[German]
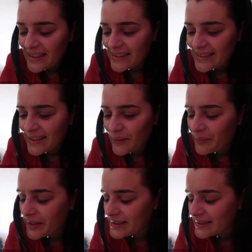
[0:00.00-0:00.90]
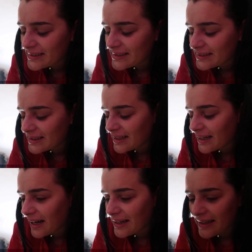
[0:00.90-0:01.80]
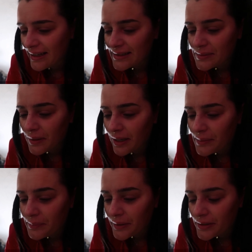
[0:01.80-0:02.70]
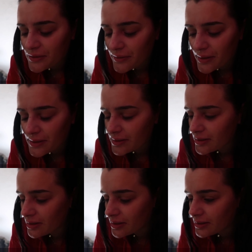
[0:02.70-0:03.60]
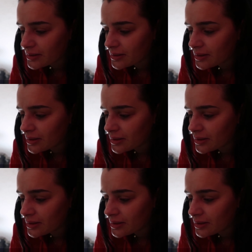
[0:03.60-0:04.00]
Ich glaube, die sind alle gar nicht mehr haltbar. Ich schwör's euch, Leute.